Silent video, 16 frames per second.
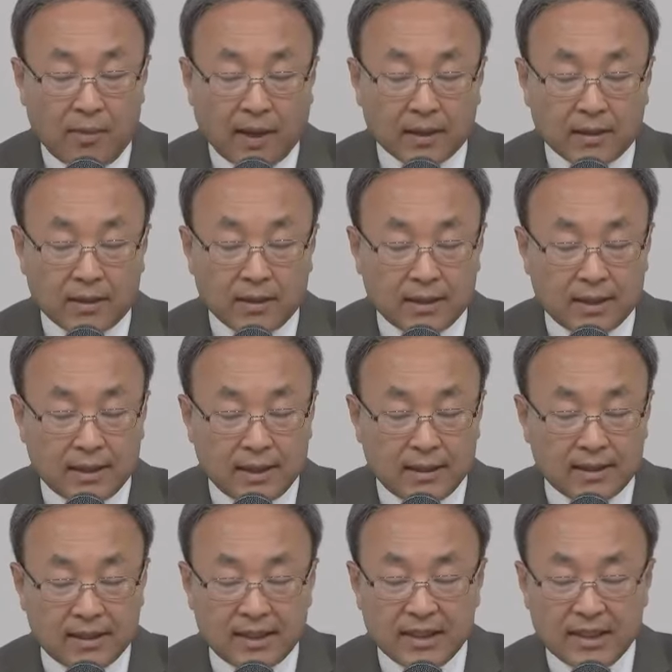봤듯이
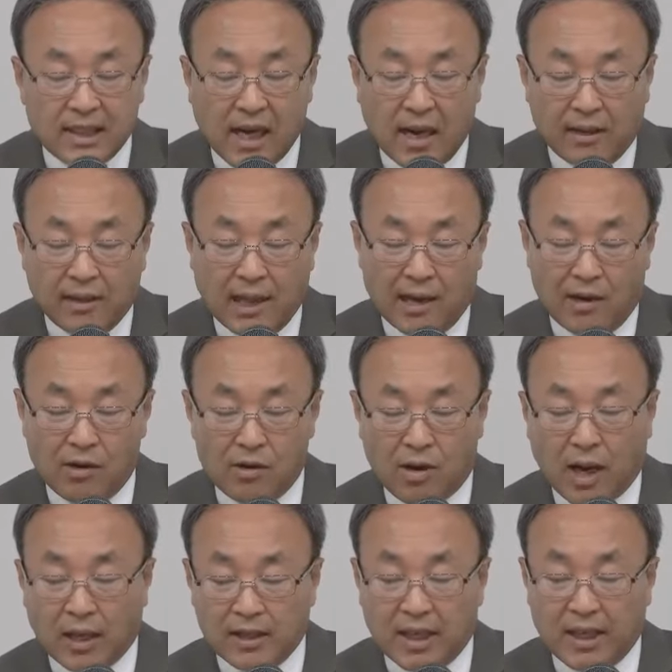신이라는 단어를
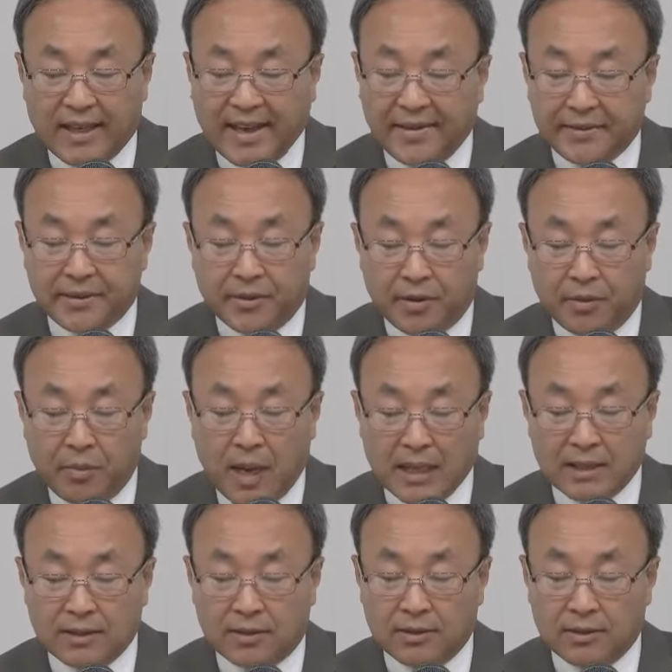굉장히 개혁성에
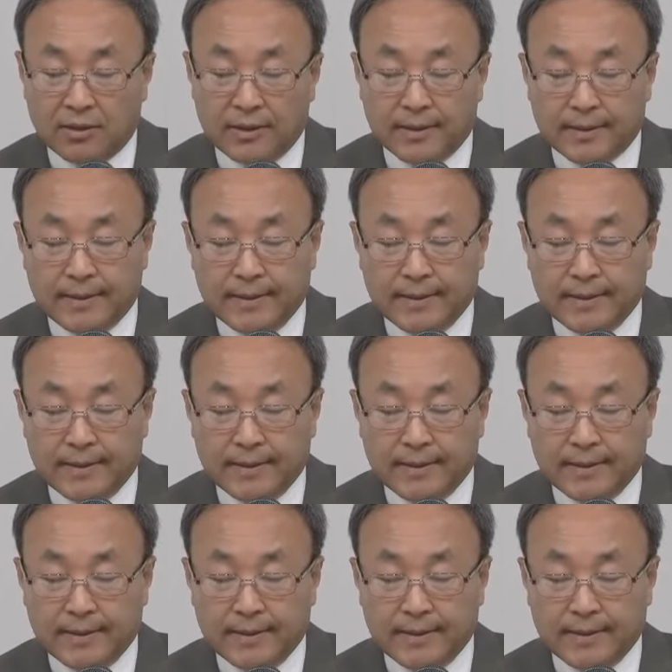많이 썼어요.